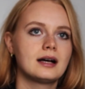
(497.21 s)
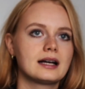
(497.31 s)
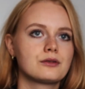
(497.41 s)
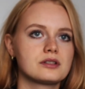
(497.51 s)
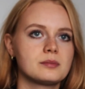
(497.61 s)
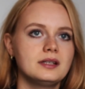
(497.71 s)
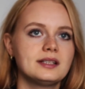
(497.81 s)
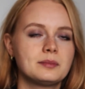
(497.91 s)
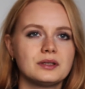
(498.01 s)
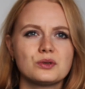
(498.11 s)
An ja.
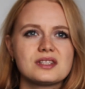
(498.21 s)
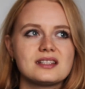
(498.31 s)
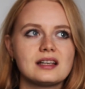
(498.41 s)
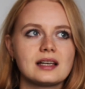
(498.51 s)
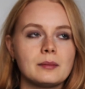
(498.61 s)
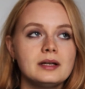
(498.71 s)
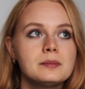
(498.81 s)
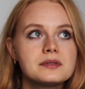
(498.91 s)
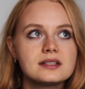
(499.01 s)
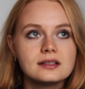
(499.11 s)
Kosmetik benutze ich am
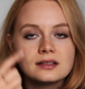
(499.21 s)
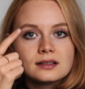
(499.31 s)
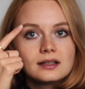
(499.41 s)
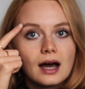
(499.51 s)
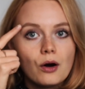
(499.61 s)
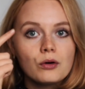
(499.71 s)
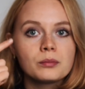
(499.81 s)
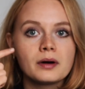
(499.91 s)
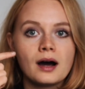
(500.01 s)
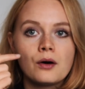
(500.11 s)
liebsten
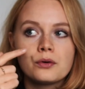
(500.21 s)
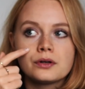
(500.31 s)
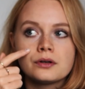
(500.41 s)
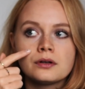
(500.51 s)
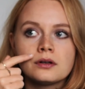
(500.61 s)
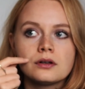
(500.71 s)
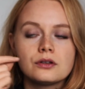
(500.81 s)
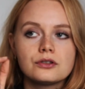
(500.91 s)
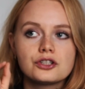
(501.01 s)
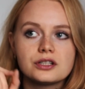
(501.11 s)
Augenbrauen,
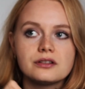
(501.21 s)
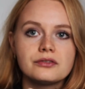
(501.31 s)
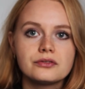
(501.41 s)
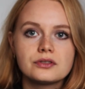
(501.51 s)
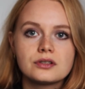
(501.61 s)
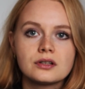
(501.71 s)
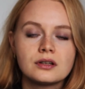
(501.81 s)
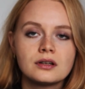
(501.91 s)
Stift